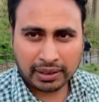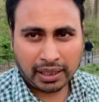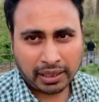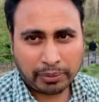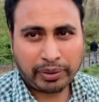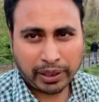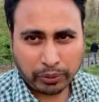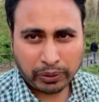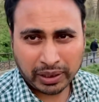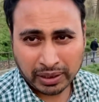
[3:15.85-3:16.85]
ছেলেকে বিয়ে
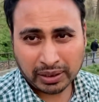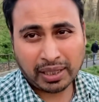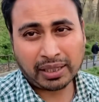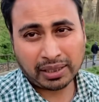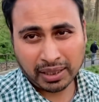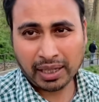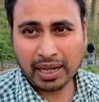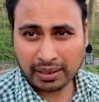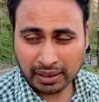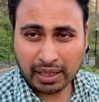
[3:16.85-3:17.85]
করিয়েছেন যাদের ছেলে
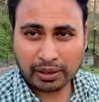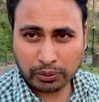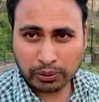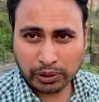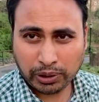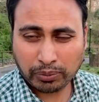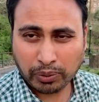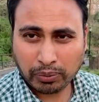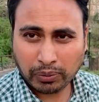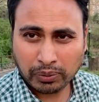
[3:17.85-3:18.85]
আছে তাদের উদ্দেশ্যে
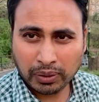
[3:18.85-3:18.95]
বলবো